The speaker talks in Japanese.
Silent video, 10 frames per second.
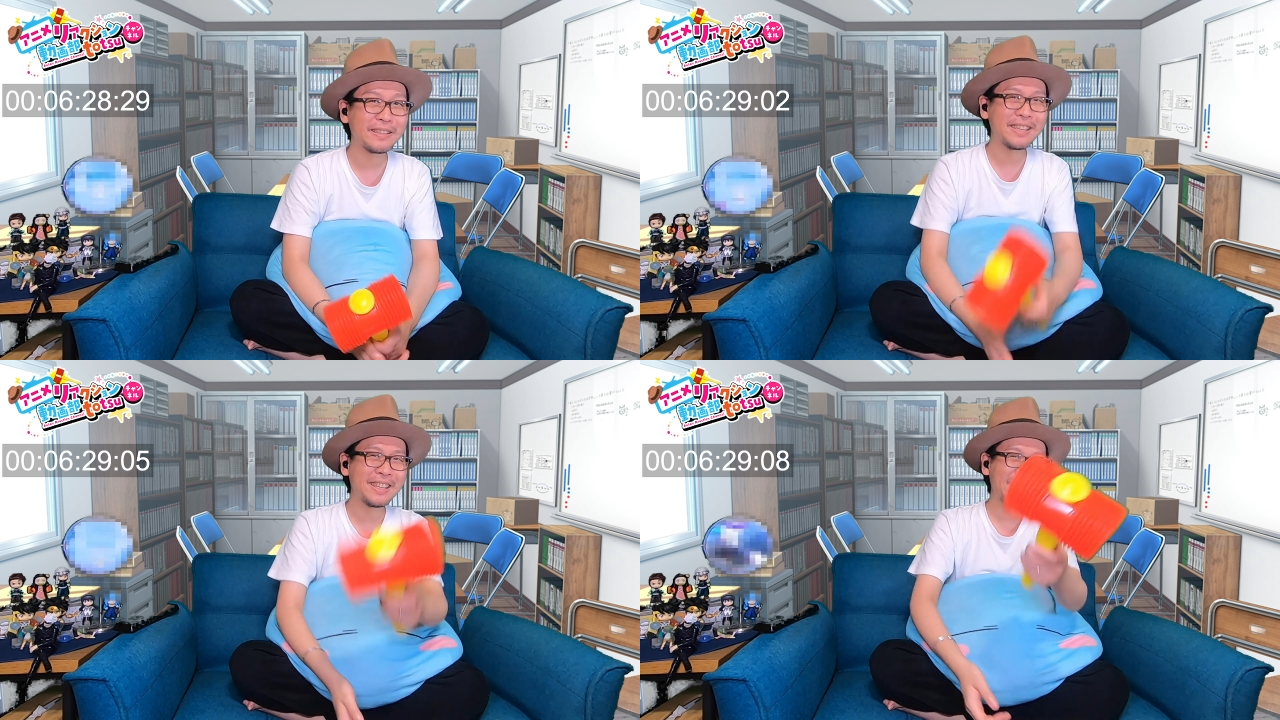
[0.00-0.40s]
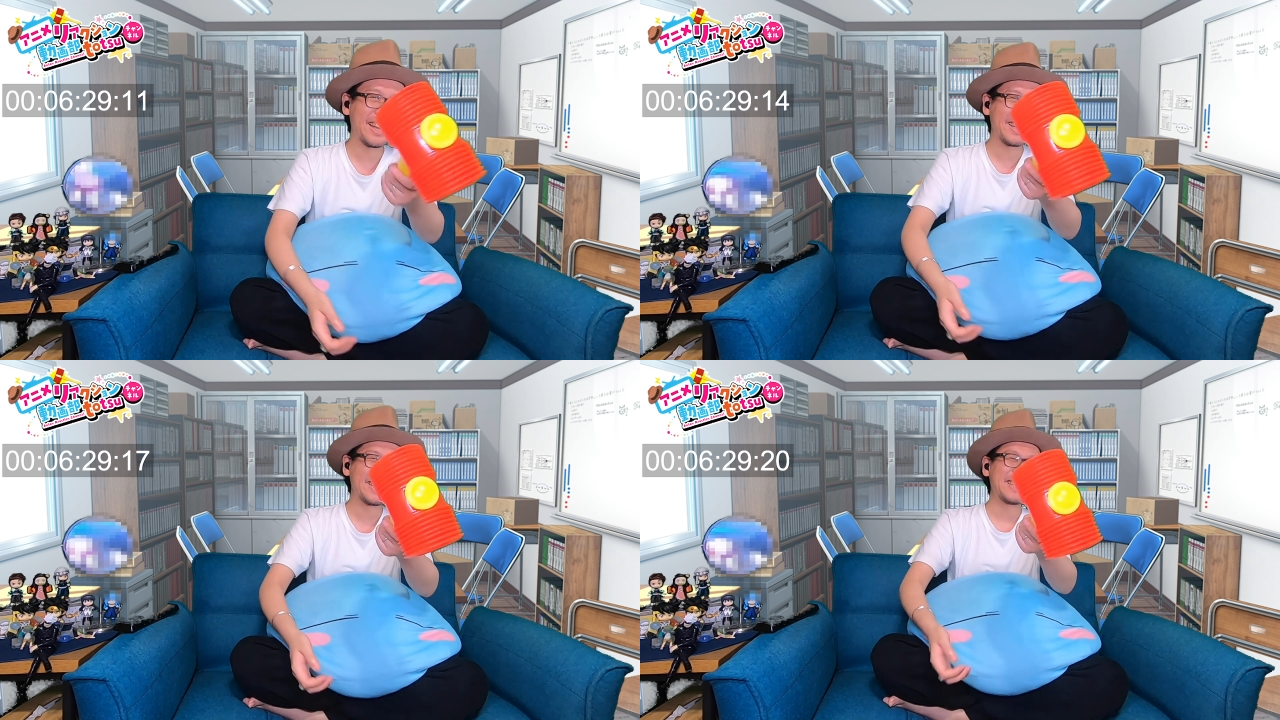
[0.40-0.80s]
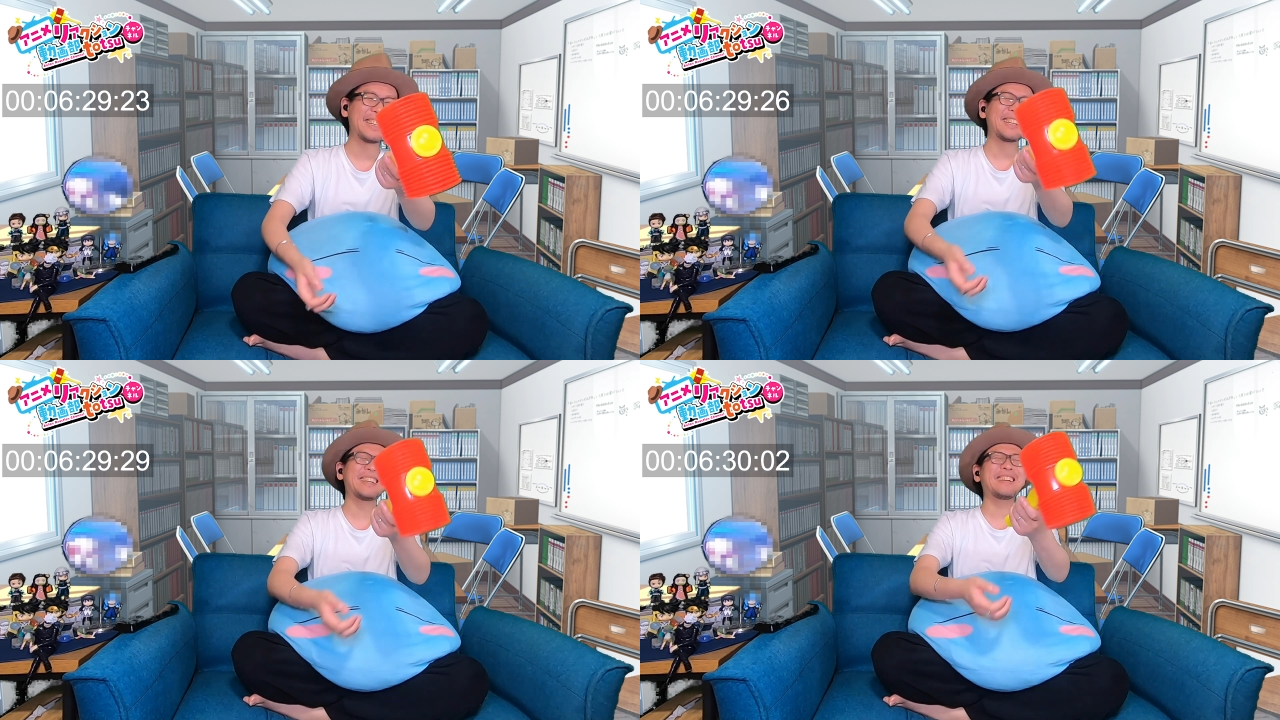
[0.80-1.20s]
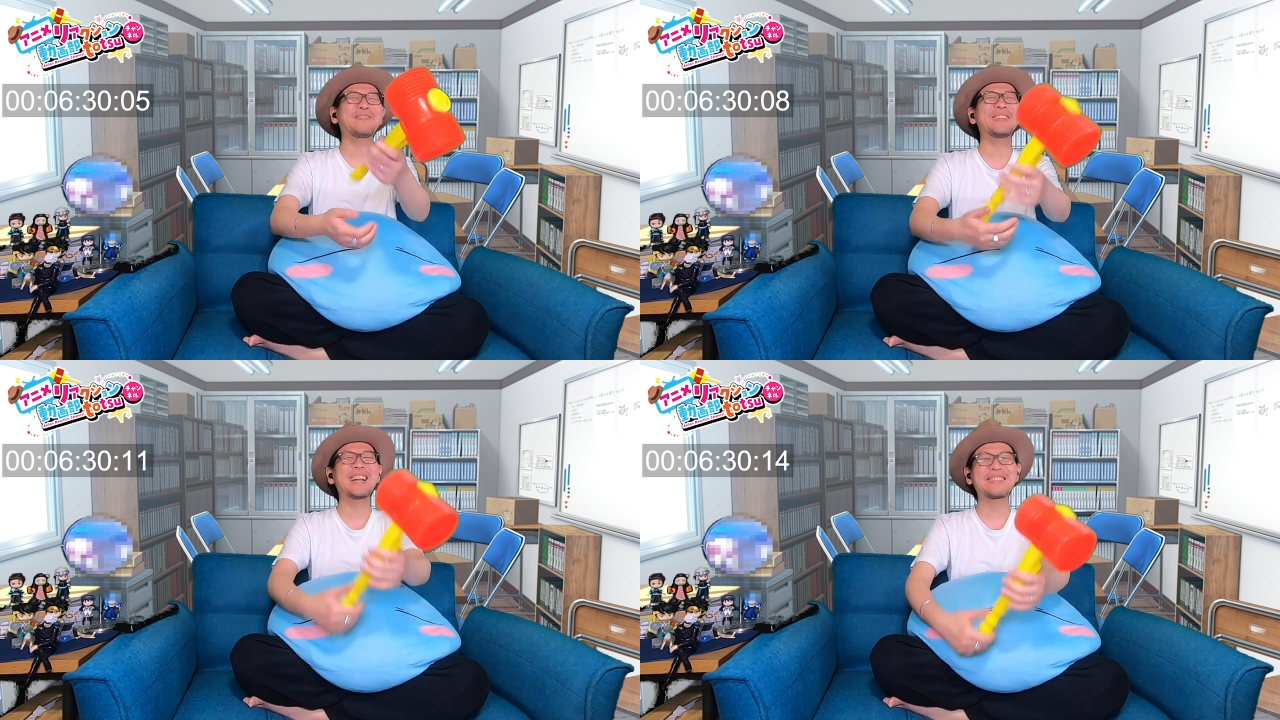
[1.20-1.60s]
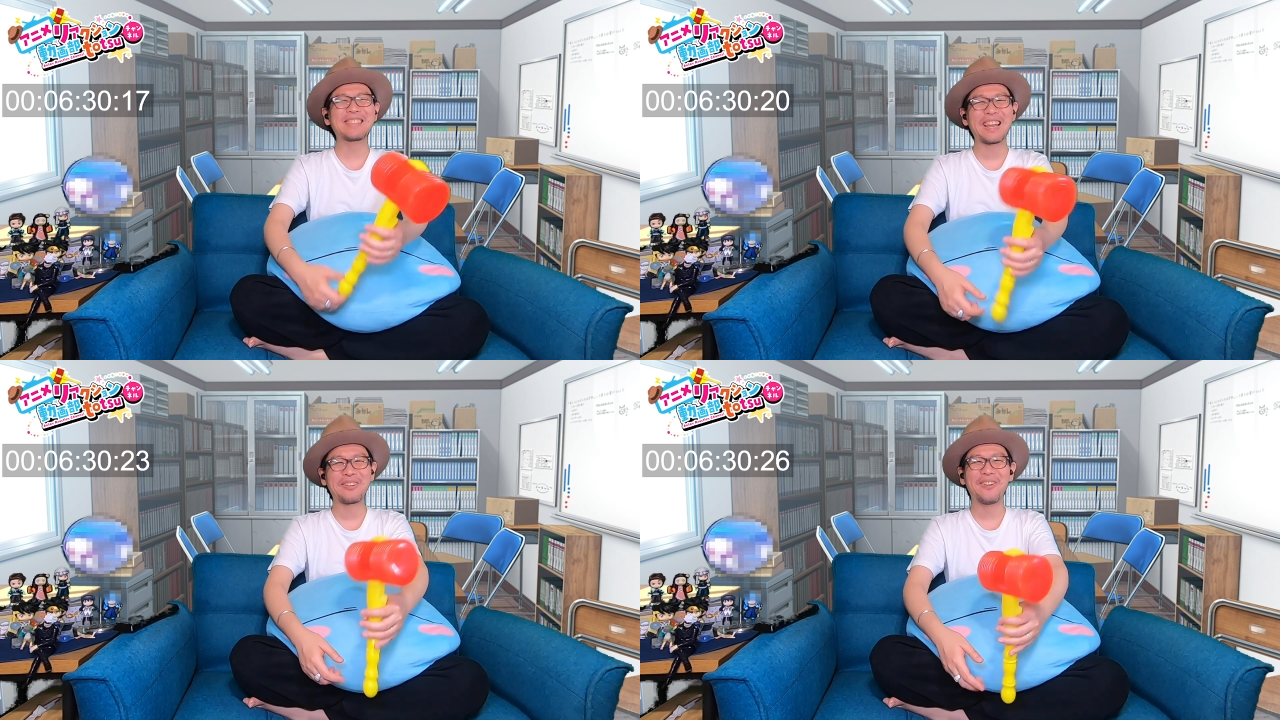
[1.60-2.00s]
いやいやいや、見たく
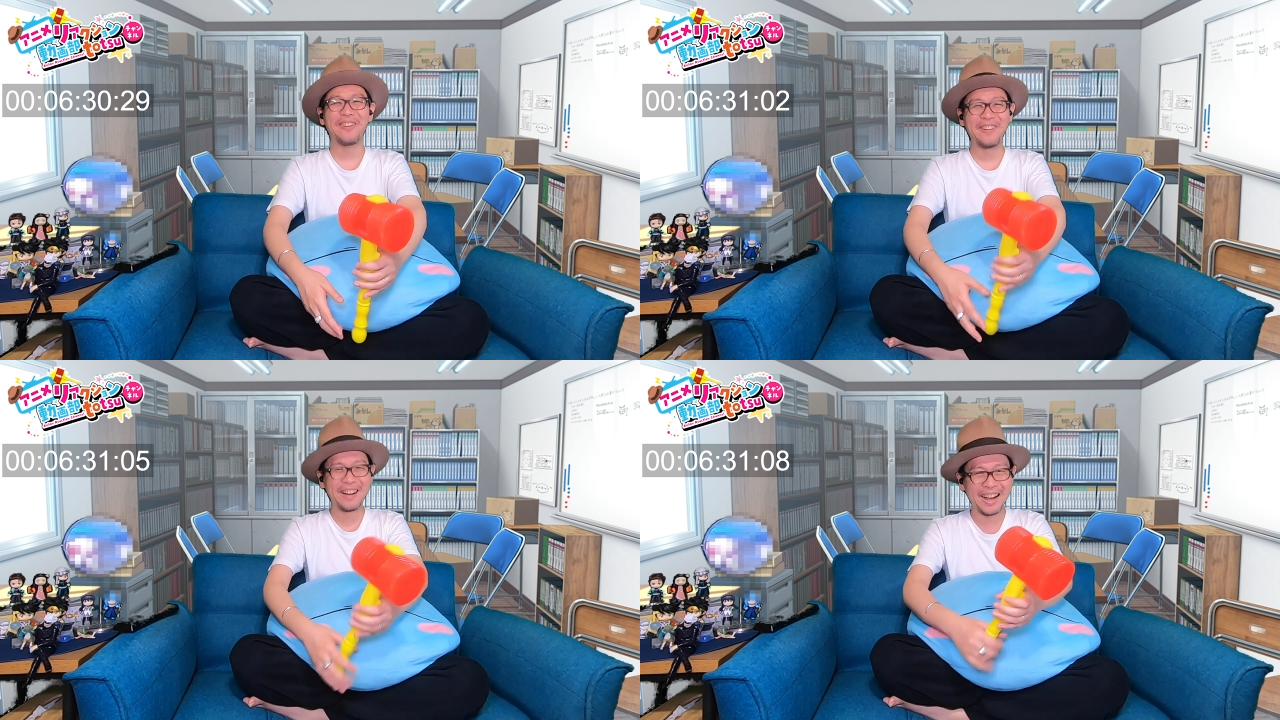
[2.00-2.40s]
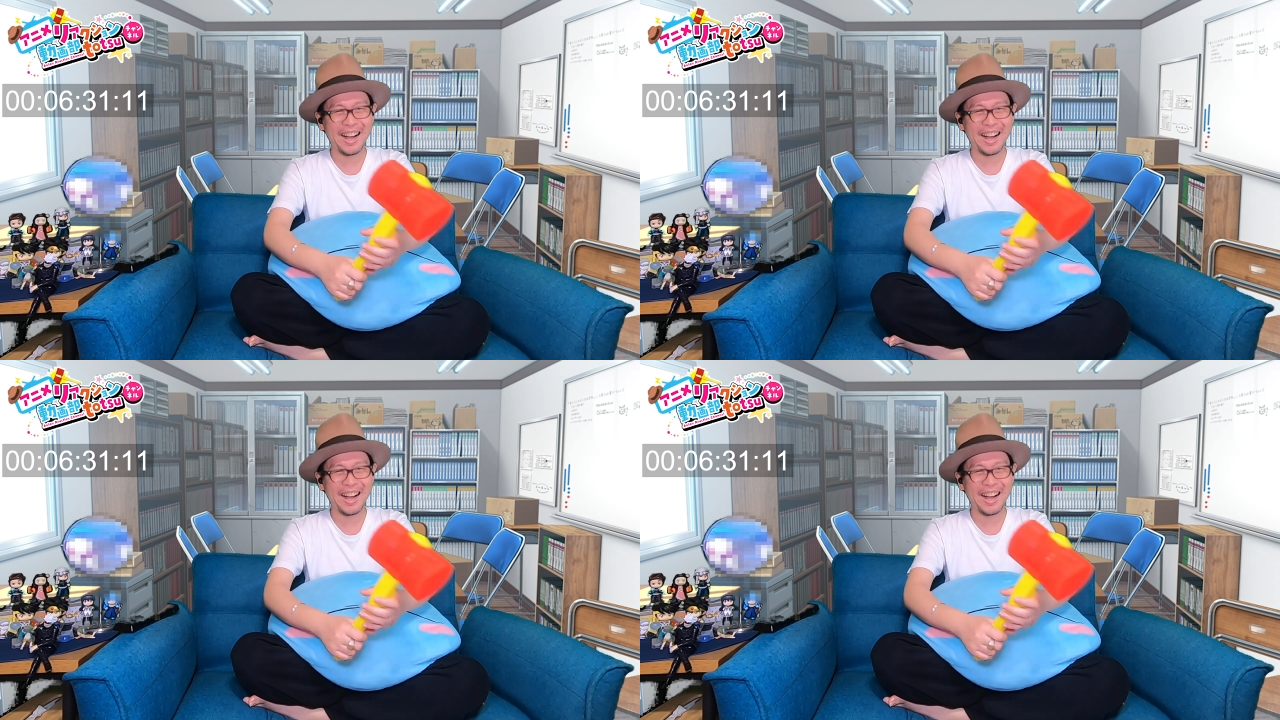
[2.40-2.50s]
ない方。